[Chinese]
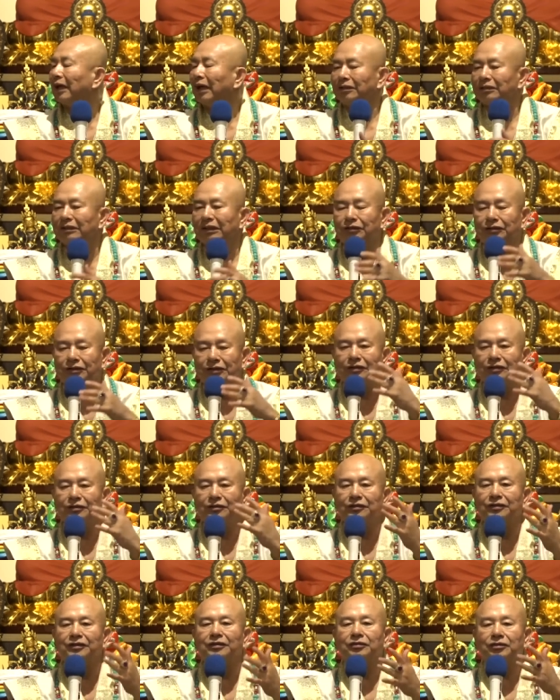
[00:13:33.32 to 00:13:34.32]
啊，在
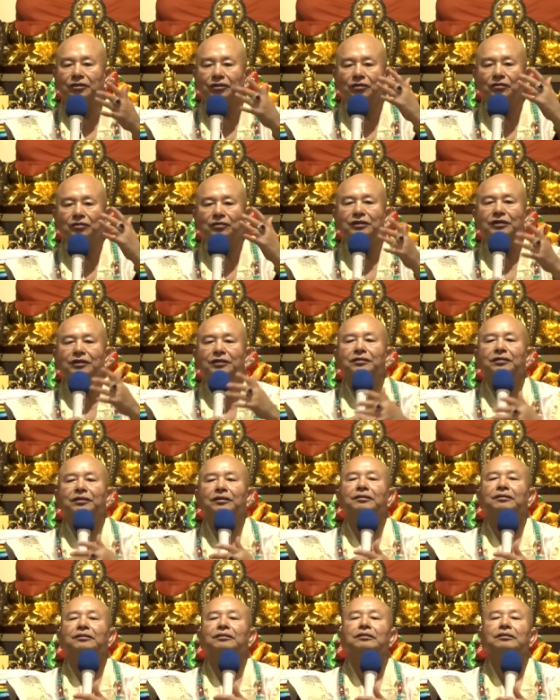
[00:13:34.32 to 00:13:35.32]
清净修行
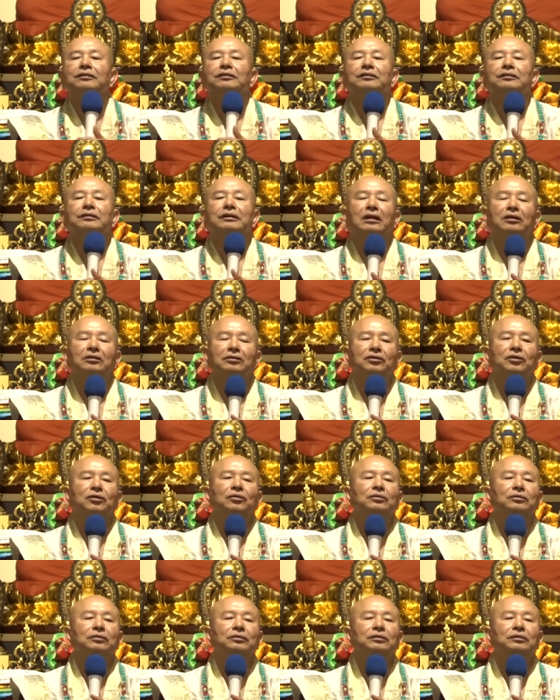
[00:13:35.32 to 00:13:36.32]
的当
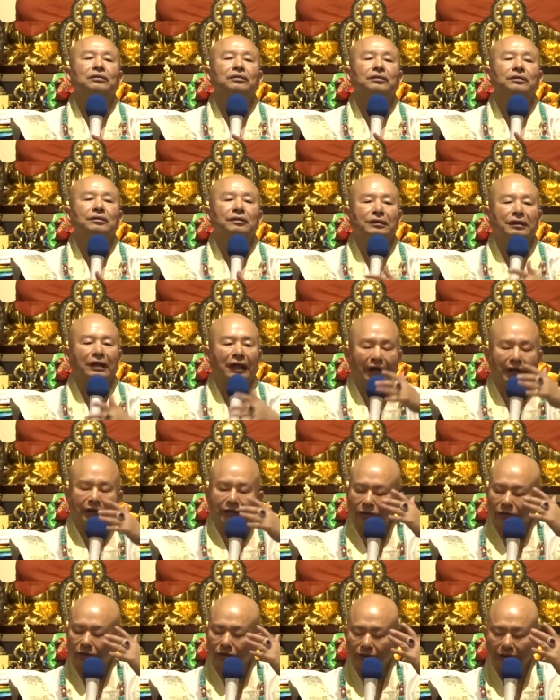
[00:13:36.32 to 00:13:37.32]
中。你还
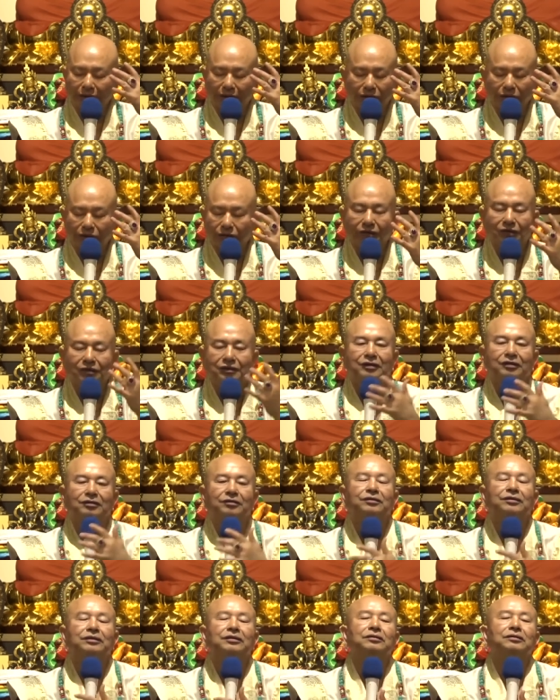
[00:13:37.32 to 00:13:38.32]
永远都是
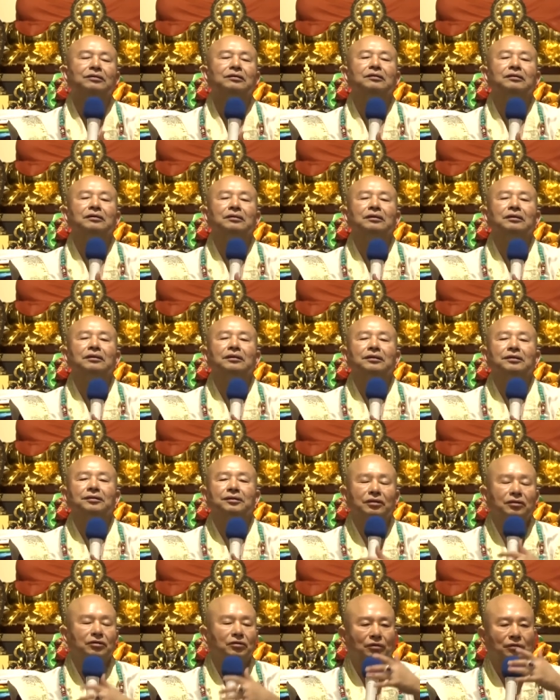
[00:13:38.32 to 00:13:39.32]
亲近的，
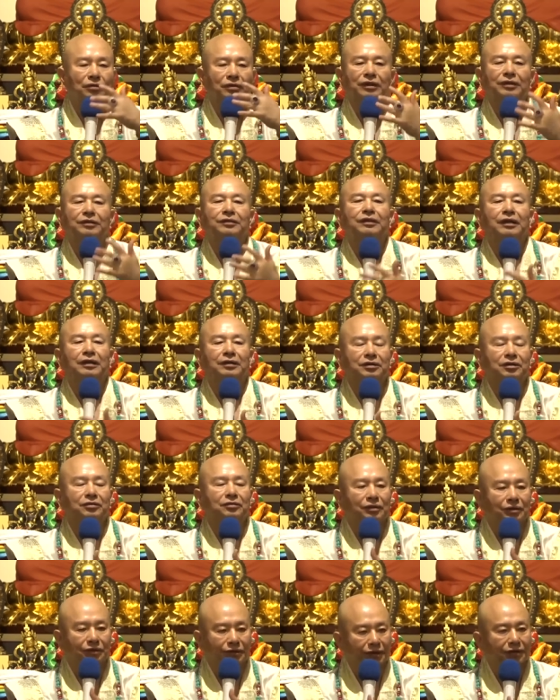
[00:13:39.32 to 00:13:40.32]
这种人才叫
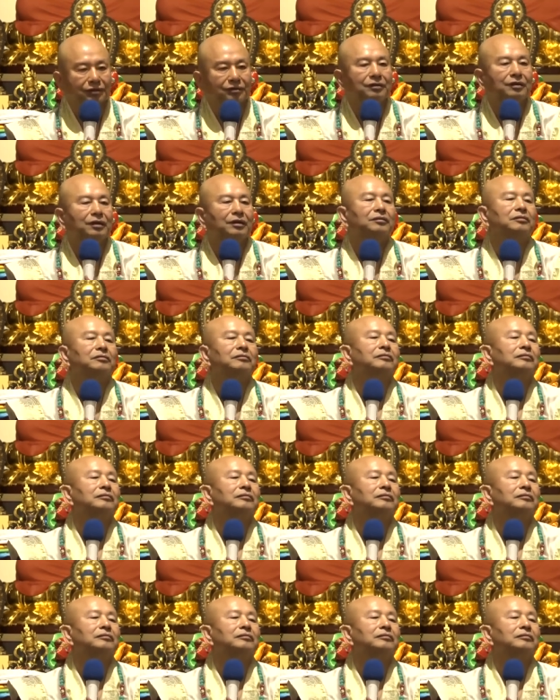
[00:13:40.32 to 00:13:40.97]
做真人。